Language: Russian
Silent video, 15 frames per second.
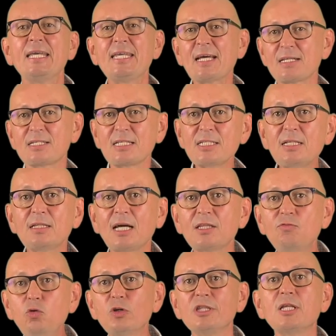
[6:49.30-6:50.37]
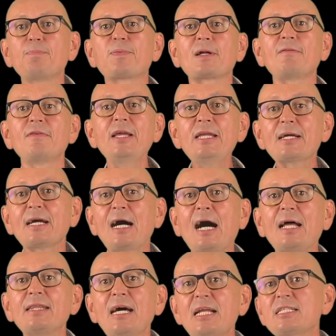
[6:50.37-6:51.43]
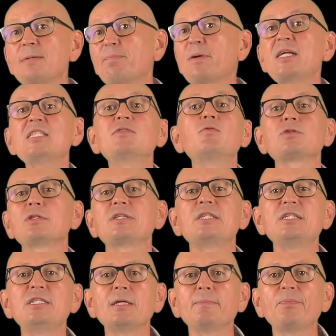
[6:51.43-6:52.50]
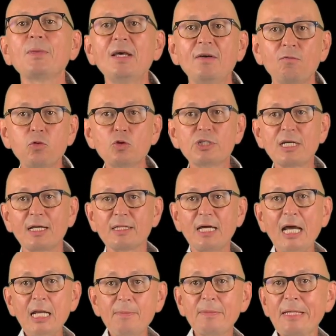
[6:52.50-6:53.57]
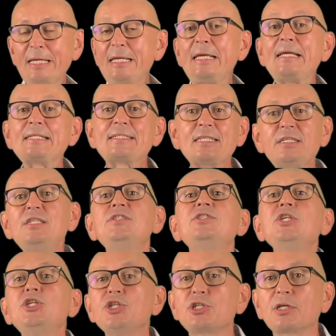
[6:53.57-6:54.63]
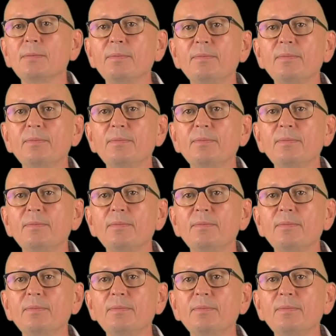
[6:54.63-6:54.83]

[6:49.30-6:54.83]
Я рассказал о двух направлениях анализа производственных систем – функциональном и статистическом.